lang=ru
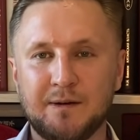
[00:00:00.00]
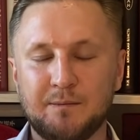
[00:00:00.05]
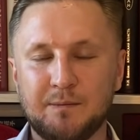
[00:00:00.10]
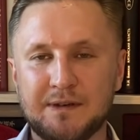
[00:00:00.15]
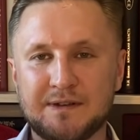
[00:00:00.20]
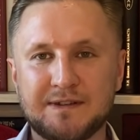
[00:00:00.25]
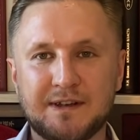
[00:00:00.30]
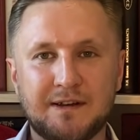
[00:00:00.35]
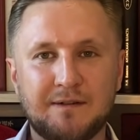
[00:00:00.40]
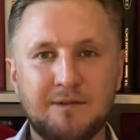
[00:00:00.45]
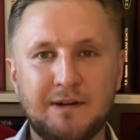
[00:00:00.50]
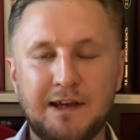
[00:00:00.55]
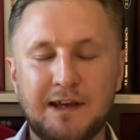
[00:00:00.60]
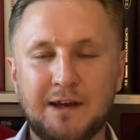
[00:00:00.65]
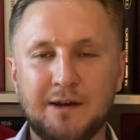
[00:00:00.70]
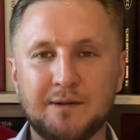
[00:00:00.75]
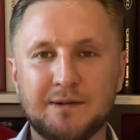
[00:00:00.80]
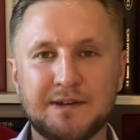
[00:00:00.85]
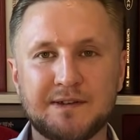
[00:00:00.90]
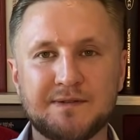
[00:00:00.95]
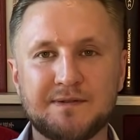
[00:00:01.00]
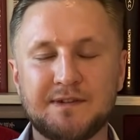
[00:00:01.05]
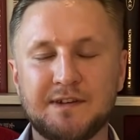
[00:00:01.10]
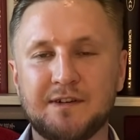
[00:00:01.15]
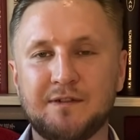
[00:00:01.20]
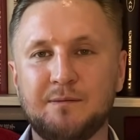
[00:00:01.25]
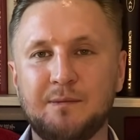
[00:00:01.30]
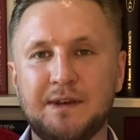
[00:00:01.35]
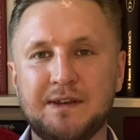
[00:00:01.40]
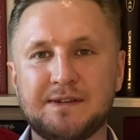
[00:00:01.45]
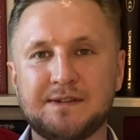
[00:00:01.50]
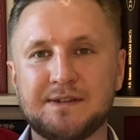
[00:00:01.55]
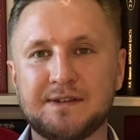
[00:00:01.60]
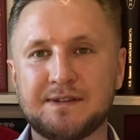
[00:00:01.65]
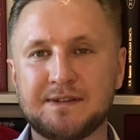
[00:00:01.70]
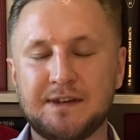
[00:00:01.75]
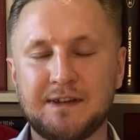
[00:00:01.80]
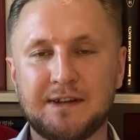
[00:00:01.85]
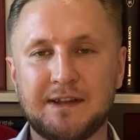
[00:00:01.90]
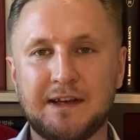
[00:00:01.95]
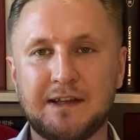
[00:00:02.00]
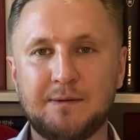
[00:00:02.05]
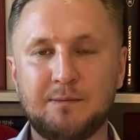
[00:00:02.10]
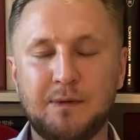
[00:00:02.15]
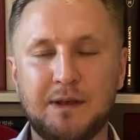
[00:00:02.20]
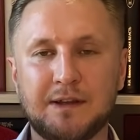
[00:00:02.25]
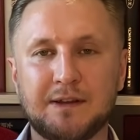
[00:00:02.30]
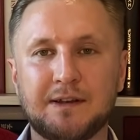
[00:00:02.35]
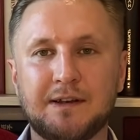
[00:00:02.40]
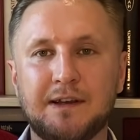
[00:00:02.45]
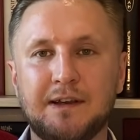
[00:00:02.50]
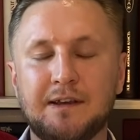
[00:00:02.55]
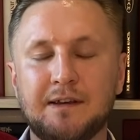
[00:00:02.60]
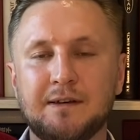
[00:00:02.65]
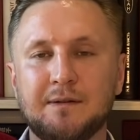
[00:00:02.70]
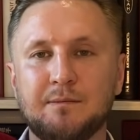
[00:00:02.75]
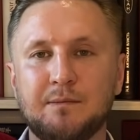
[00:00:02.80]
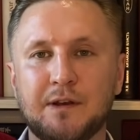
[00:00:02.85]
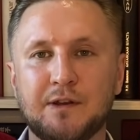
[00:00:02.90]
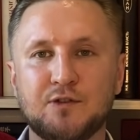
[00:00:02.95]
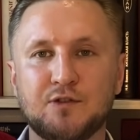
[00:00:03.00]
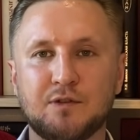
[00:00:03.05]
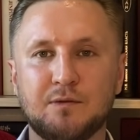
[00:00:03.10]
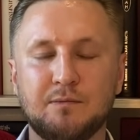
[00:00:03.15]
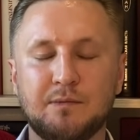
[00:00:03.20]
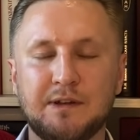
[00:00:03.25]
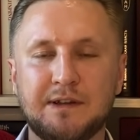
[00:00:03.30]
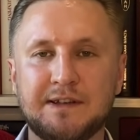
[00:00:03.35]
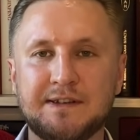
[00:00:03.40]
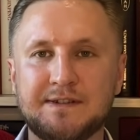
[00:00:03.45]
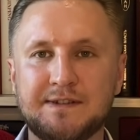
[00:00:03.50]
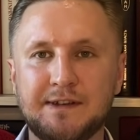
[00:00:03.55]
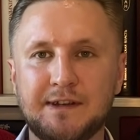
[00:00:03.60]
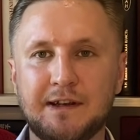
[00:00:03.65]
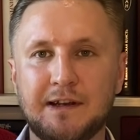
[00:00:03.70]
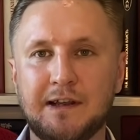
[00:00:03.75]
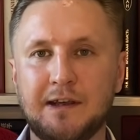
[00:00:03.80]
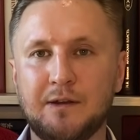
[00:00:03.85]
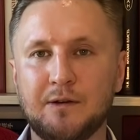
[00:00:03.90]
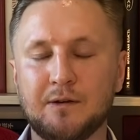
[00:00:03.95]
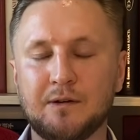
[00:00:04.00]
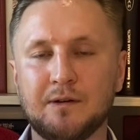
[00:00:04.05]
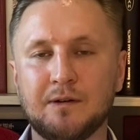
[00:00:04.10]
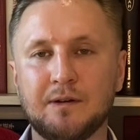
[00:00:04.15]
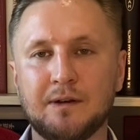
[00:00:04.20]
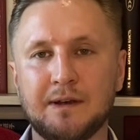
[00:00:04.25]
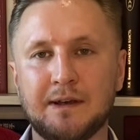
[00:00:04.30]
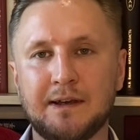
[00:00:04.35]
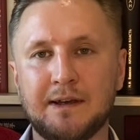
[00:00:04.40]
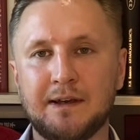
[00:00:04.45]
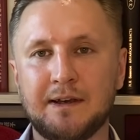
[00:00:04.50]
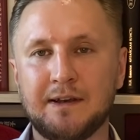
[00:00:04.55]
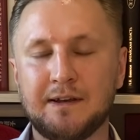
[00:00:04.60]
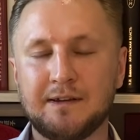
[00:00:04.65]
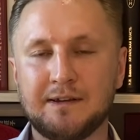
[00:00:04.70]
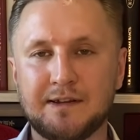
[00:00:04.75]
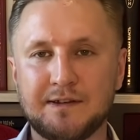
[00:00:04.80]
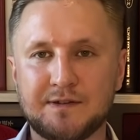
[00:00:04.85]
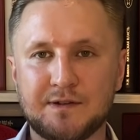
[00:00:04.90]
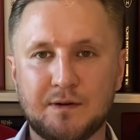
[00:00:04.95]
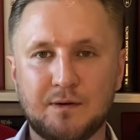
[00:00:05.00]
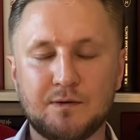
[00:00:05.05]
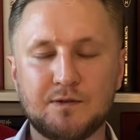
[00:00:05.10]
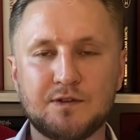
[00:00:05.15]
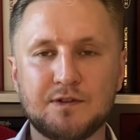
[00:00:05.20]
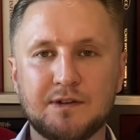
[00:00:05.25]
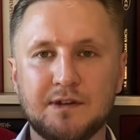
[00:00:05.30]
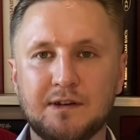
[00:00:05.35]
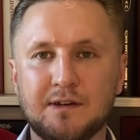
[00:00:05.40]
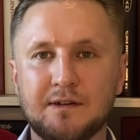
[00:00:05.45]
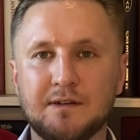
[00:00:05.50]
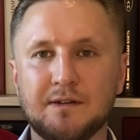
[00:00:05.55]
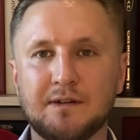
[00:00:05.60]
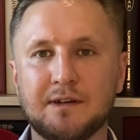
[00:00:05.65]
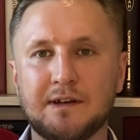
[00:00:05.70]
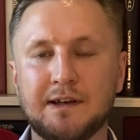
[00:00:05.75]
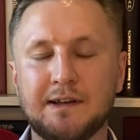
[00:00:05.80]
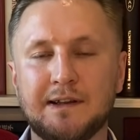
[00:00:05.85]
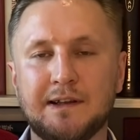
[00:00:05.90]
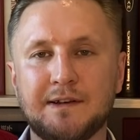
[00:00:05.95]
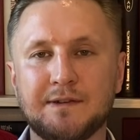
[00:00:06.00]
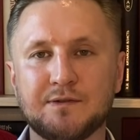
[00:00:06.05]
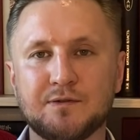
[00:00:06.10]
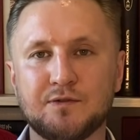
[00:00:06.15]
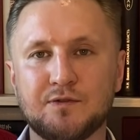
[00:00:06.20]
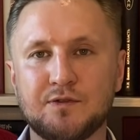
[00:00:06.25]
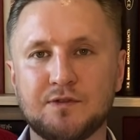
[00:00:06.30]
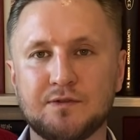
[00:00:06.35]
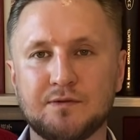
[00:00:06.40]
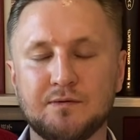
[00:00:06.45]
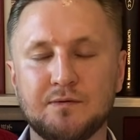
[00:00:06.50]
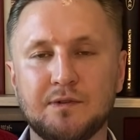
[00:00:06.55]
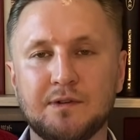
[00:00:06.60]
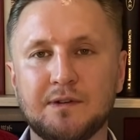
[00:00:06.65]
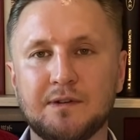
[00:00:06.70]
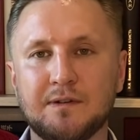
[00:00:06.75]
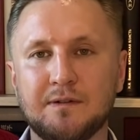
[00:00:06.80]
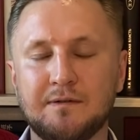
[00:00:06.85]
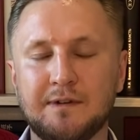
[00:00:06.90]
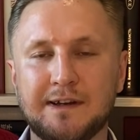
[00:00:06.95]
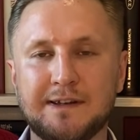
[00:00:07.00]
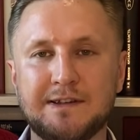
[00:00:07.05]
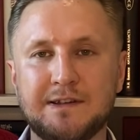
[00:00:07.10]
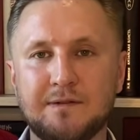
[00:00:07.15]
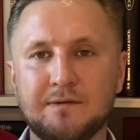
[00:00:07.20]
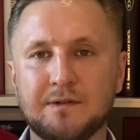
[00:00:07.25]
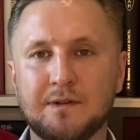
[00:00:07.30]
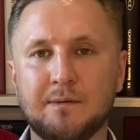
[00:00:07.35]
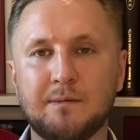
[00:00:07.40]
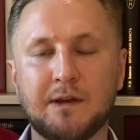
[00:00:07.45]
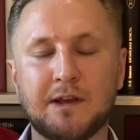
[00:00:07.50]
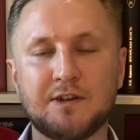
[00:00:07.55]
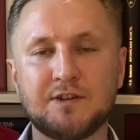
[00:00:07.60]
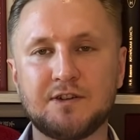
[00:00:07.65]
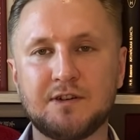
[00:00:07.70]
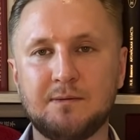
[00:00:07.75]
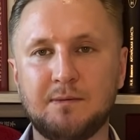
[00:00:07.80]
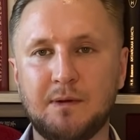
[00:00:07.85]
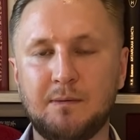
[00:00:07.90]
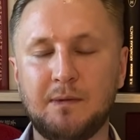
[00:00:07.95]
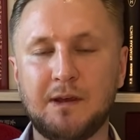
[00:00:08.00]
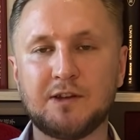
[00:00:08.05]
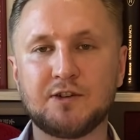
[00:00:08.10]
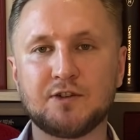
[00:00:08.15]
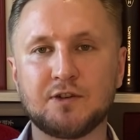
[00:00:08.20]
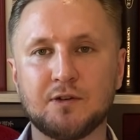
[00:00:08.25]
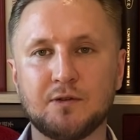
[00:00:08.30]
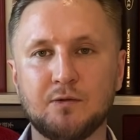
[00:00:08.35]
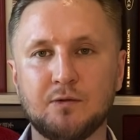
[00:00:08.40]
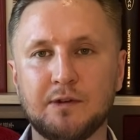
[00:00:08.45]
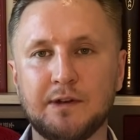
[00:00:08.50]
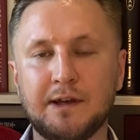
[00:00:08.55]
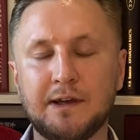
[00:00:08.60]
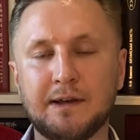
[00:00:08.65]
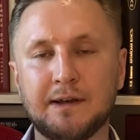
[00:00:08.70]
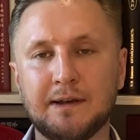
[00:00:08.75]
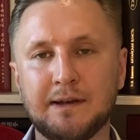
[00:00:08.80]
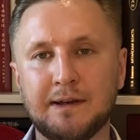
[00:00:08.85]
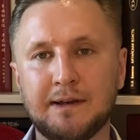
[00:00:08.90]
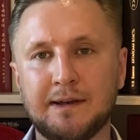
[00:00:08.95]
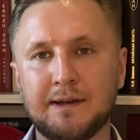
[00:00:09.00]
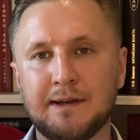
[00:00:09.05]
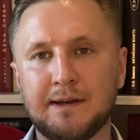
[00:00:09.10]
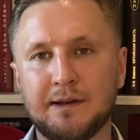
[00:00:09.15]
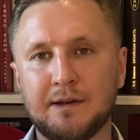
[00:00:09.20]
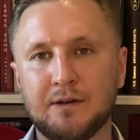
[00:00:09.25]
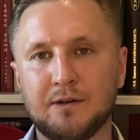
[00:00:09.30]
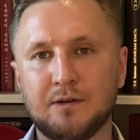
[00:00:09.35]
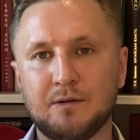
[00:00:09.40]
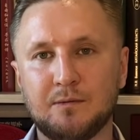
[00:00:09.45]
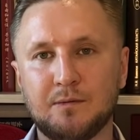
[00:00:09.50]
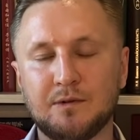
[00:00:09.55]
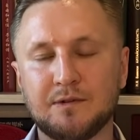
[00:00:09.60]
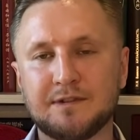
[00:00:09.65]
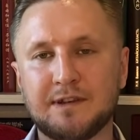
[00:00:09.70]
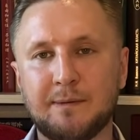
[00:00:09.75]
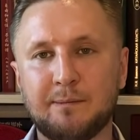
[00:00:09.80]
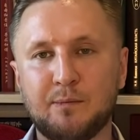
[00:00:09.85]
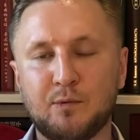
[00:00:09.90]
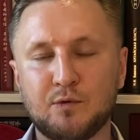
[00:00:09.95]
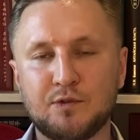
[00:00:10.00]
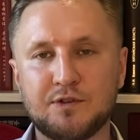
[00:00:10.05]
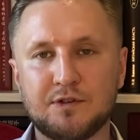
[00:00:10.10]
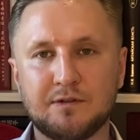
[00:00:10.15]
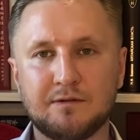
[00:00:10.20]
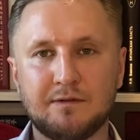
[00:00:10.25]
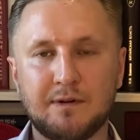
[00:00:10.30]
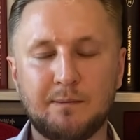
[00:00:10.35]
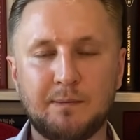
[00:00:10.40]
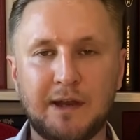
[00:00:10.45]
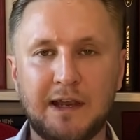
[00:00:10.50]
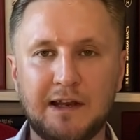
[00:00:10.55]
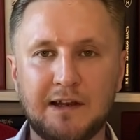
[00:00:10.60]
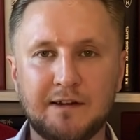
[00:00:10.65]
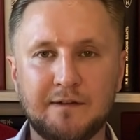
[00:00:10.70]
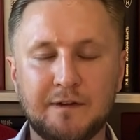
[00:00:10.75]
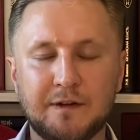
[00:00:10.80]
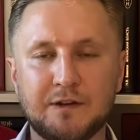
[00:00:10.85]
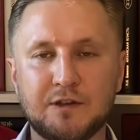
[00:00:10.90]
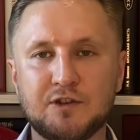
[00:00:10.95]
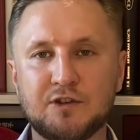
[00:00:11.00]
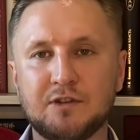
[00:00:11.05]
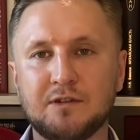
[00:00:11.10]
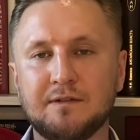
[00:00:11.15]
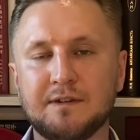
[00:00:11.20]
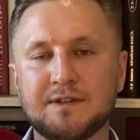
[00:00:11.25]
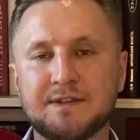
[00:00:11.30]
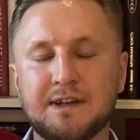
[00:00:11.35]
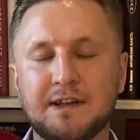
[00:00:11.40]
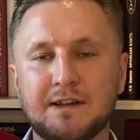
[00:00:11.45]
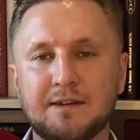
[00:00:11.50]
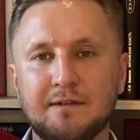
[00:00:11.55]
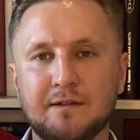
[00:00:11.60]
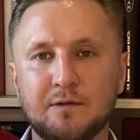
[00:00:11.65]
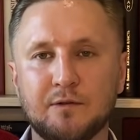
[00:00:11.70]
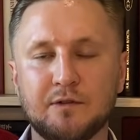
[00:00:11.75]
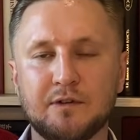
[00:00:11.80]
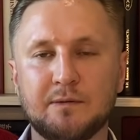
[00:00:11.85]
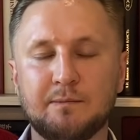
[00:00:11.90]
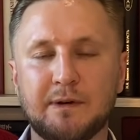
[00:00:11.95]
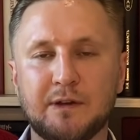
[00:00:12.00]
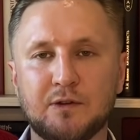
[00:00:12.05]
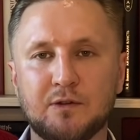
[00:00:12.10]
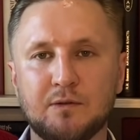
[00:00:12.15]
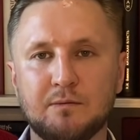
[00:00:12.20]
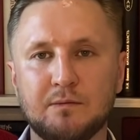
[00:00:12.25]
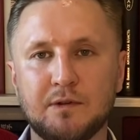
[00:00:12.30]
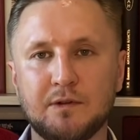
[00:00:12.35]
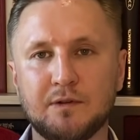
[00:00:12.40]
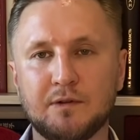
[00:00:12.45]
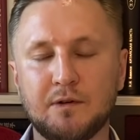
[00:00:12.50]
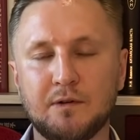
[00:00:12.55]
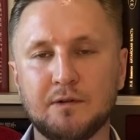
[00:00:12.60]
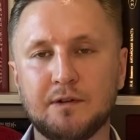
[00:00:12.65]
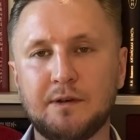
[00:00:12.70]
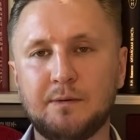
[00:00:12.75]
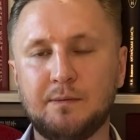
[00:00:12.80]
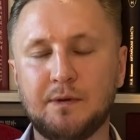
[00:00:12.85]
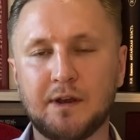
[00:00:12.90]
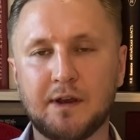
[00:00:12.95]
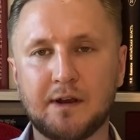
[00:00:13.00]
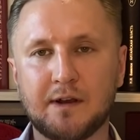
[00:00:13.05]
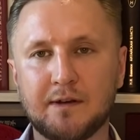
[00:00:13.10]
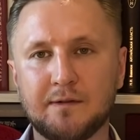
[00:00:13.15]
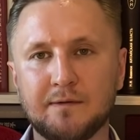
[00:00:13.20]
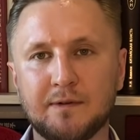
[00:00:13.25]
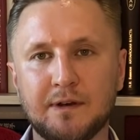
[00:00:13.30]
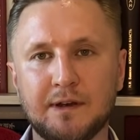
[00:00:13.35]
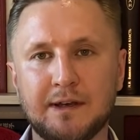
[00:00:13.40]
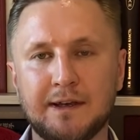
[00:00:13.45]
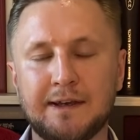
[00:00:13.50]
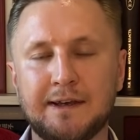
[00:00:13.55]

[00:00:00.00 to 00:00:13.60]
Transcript: Поздравляю нас всех вместе с этой отметкой. Причем мы достигли ее досрочно. Канал существует в активном режиме меньше года. Он был запущен в апреле 2020 года, потом был долгий перерыв